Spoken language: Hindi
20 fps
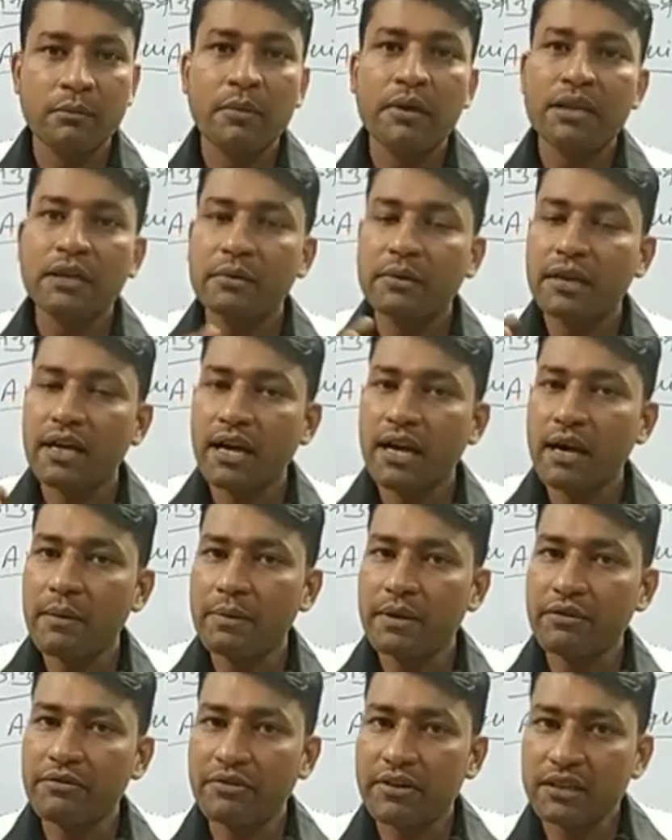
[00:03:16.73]
मतलब क्या
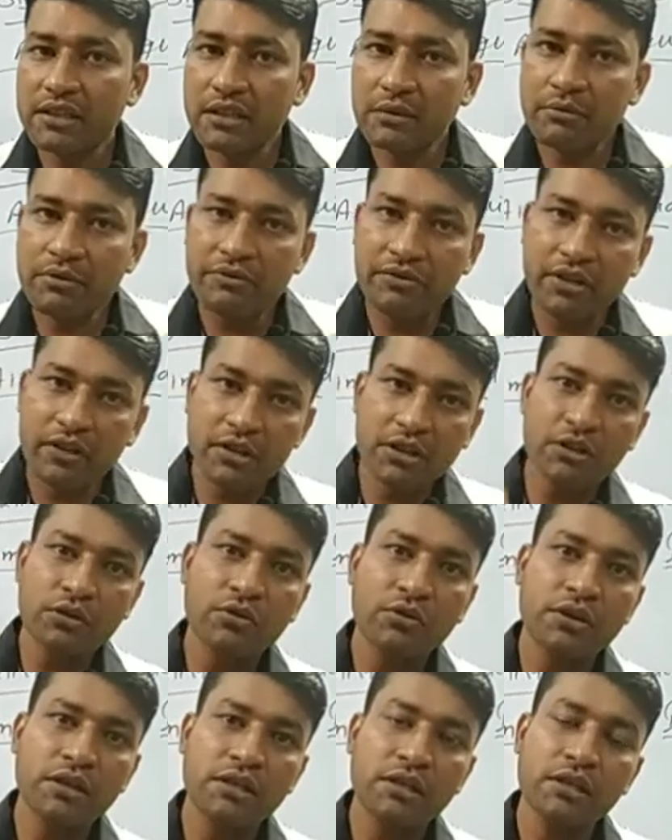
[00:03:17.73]
आपके वेतन में वृद्धि
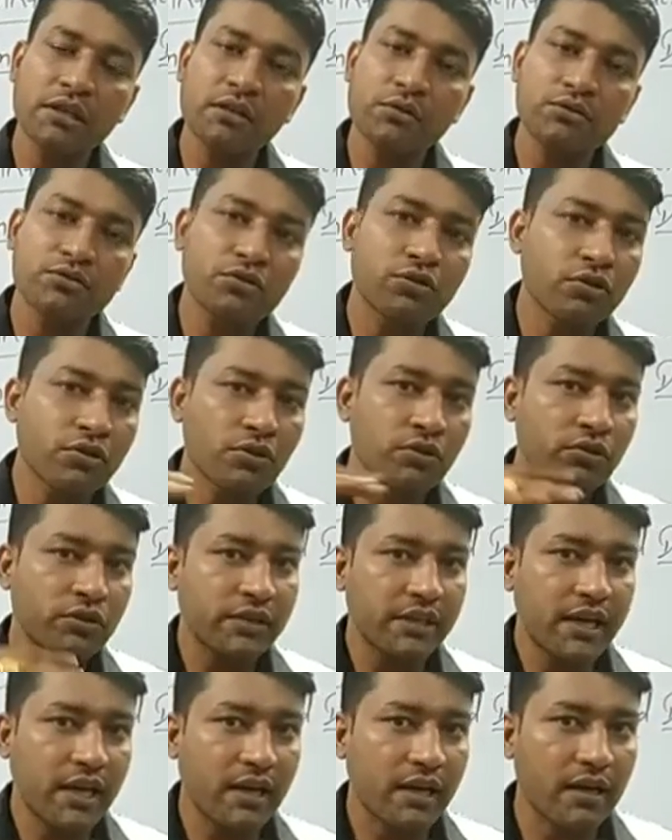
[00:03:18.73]
होनी थी उसको रोक
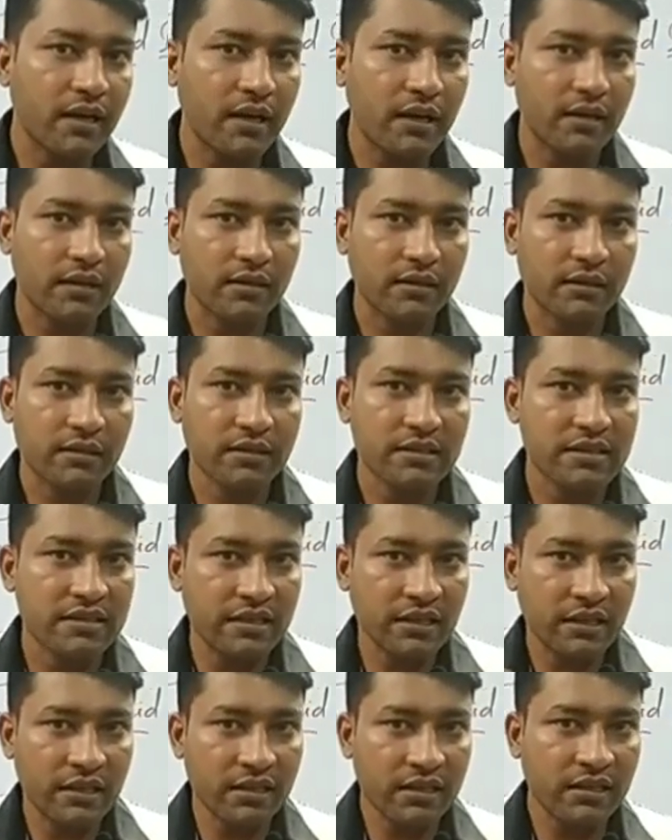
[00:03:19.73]
दिया गया है
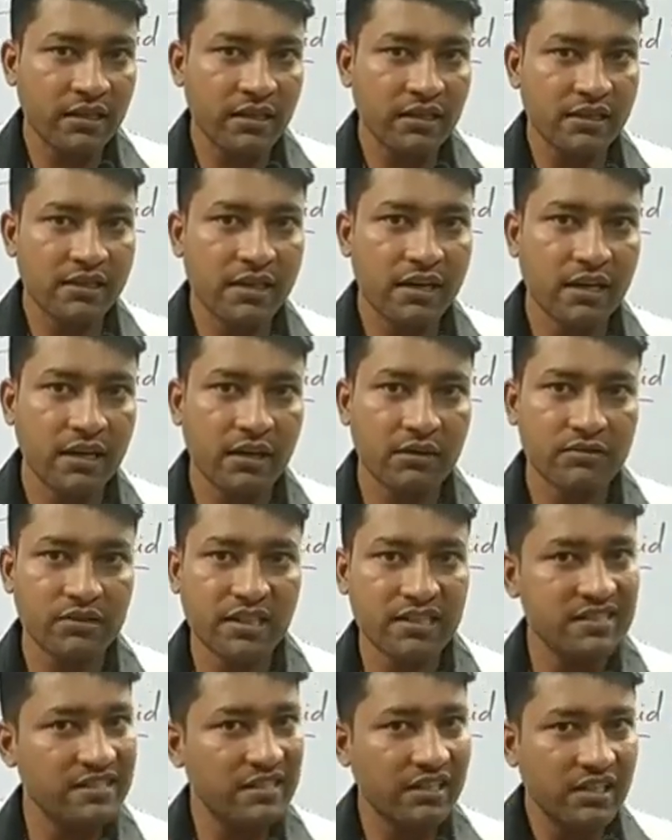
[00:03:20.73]
स्थगन कर दिया गया
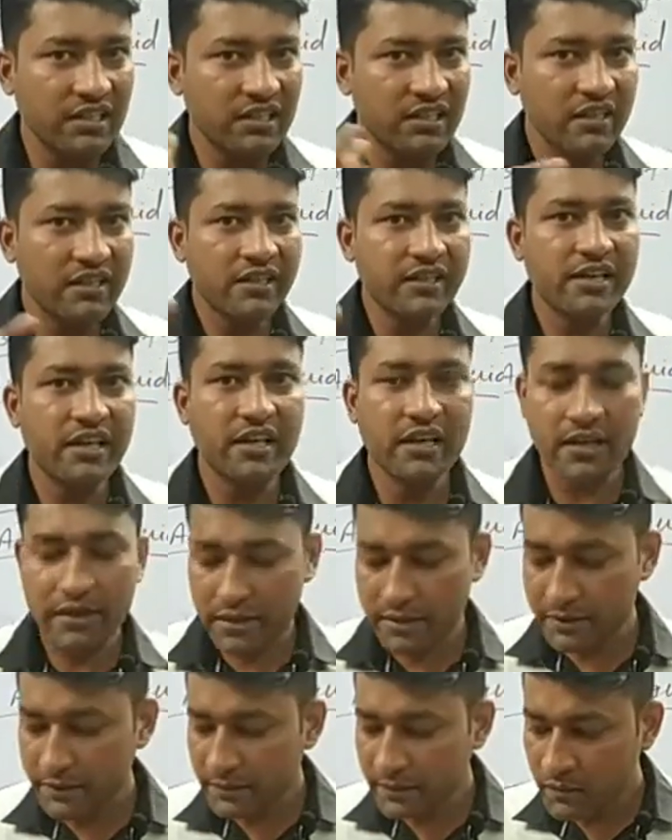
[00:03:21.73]
उसका स्थगित कर दिया गया
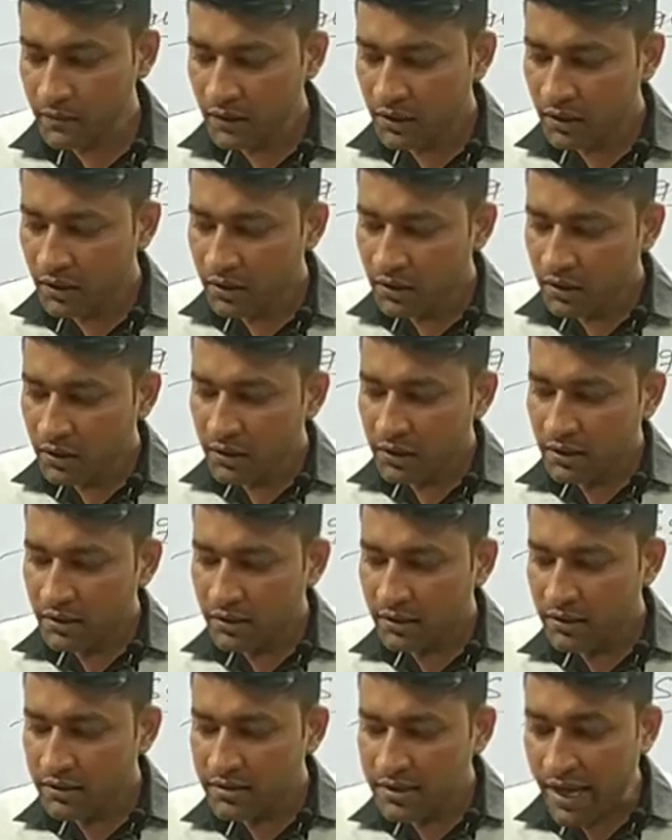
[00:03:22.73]

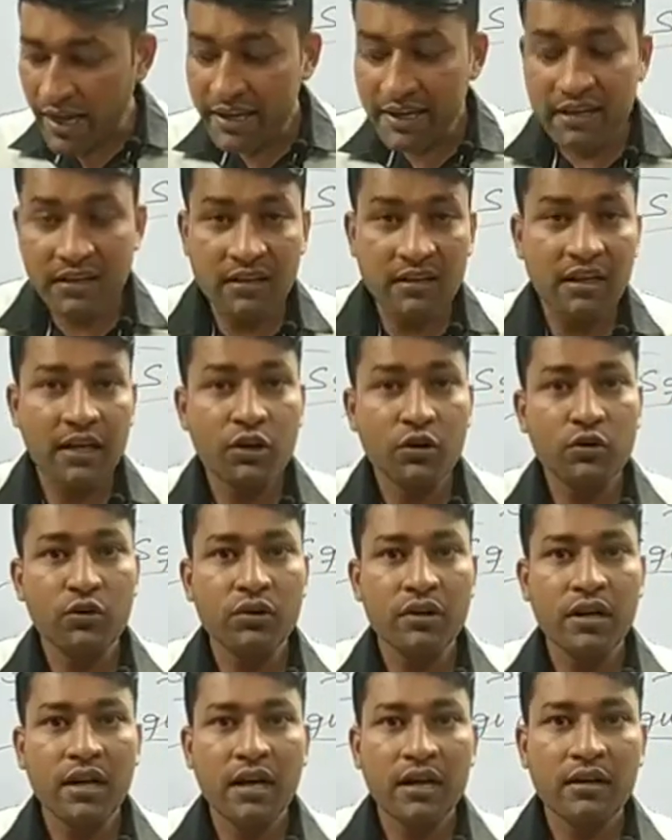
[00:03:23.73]
है स्थायीकरण का
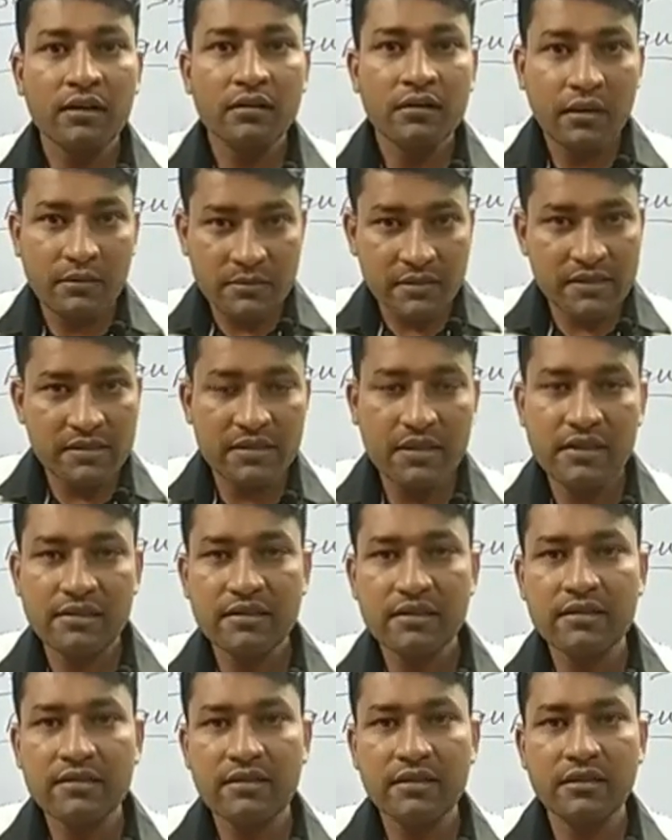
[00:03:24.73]
रोकना अब जैसे
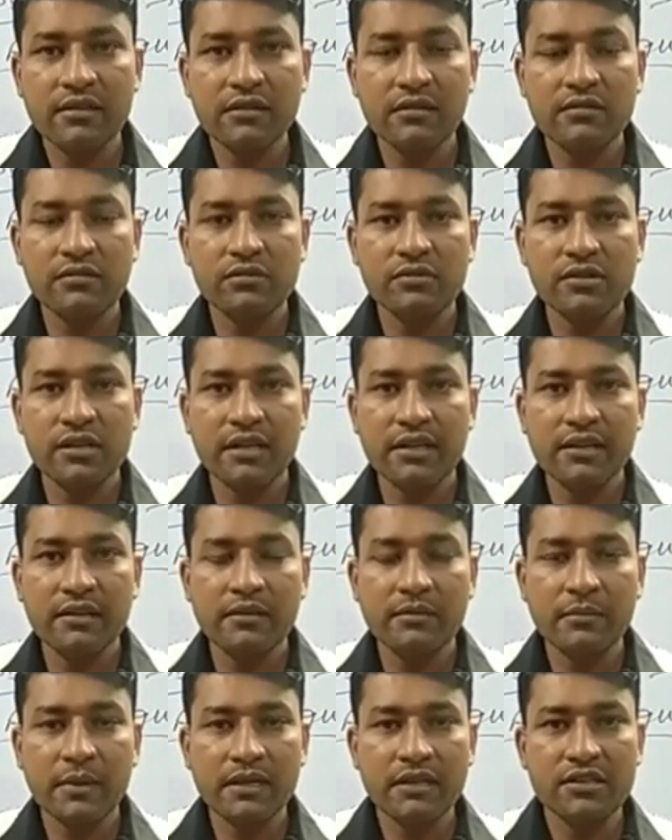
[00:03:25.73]
आजकल जो चले
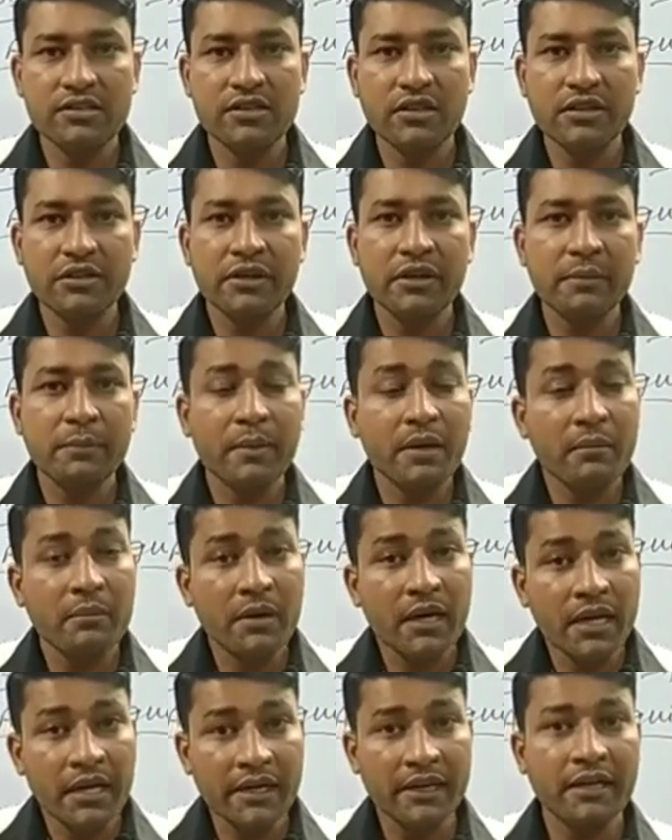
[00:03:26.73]
बातें चली हुई
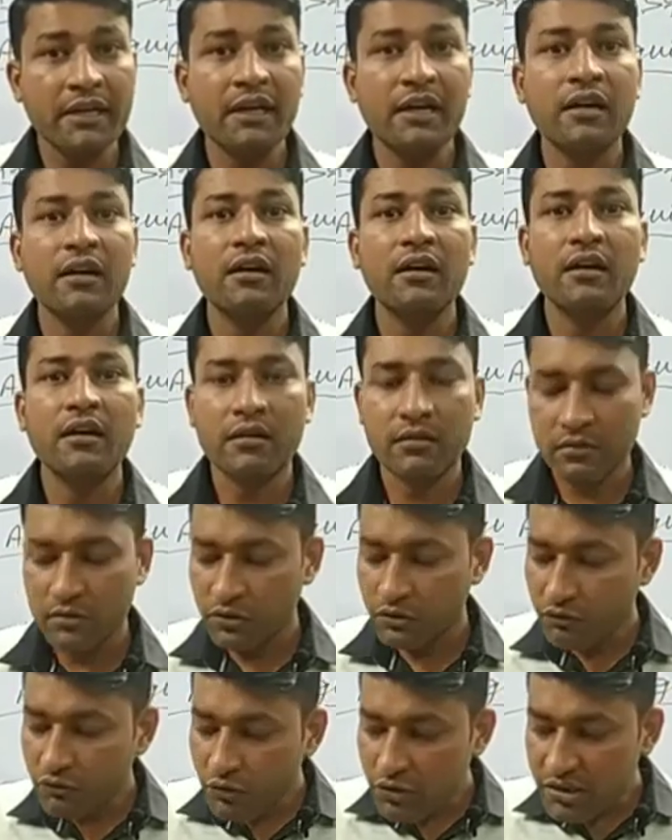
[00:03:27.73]
परमानेंट ना करना
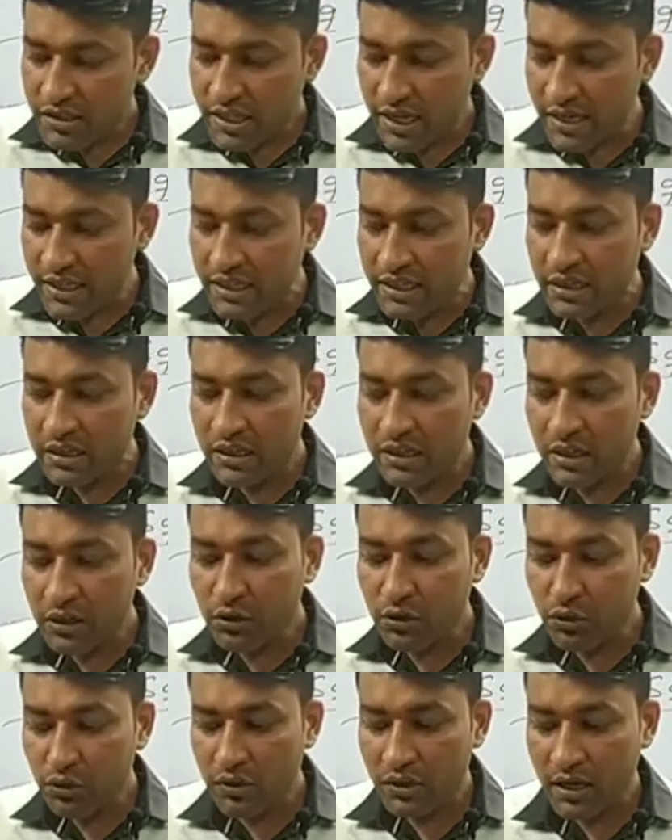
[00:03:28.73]
वो स्थायीकरण का
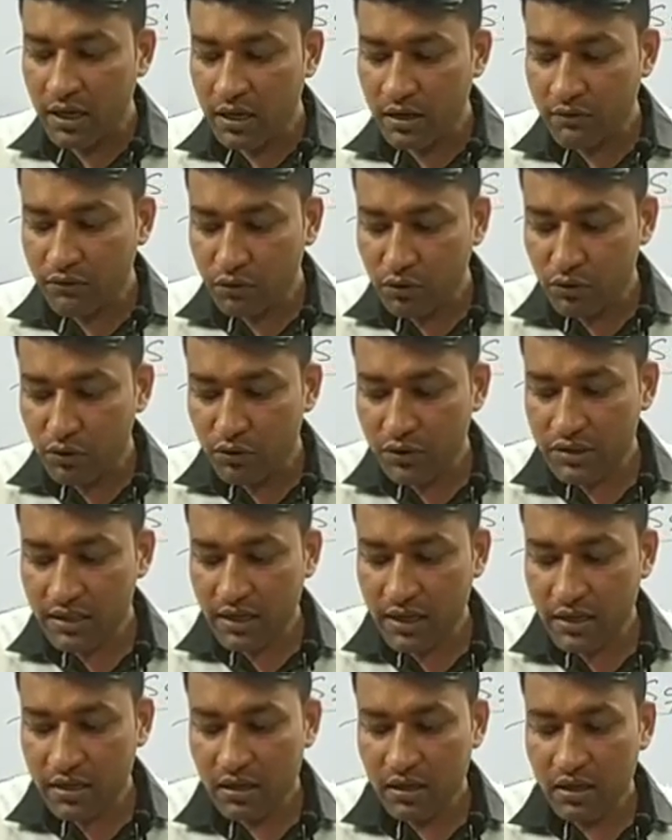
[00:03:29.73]
रोकना वो रोक
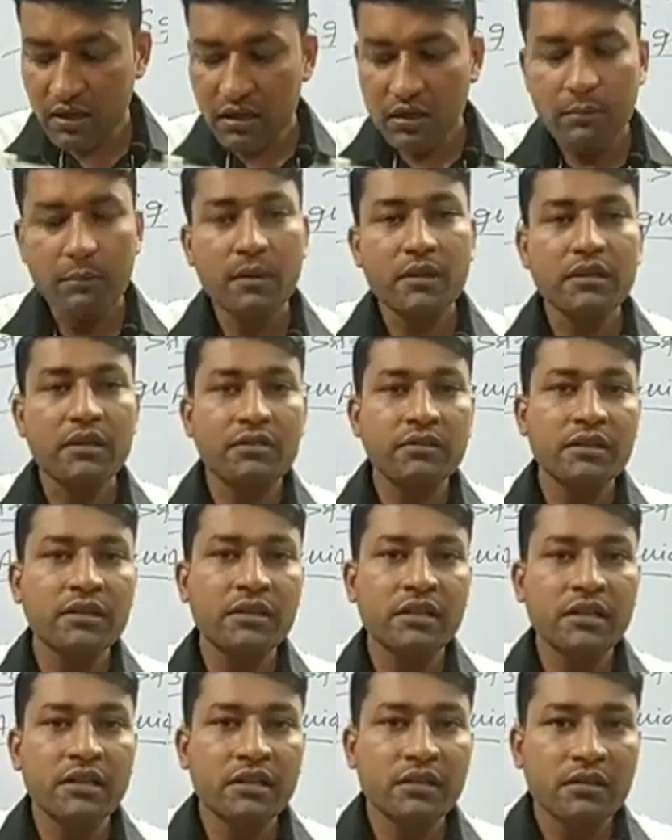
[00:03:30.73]
दिया
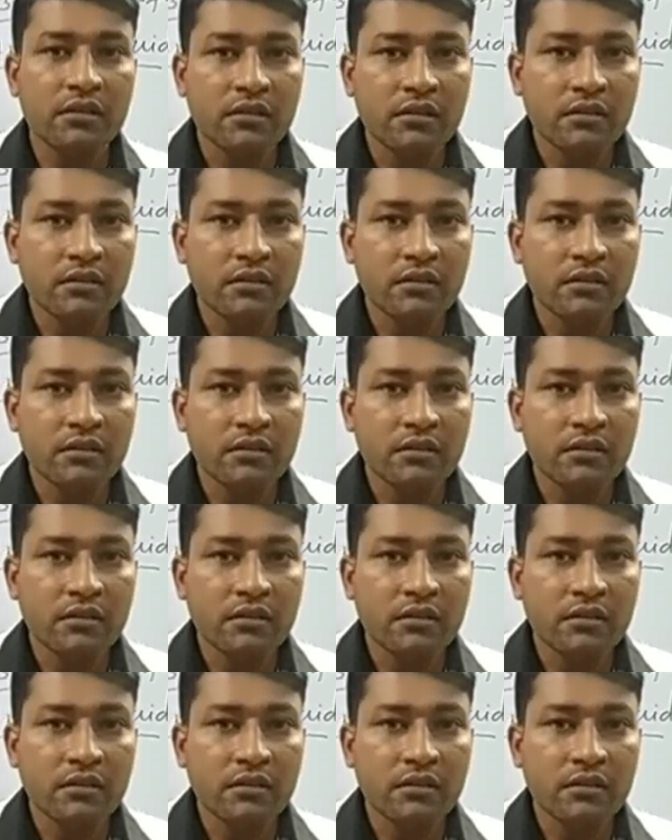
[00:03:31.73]
पदवंती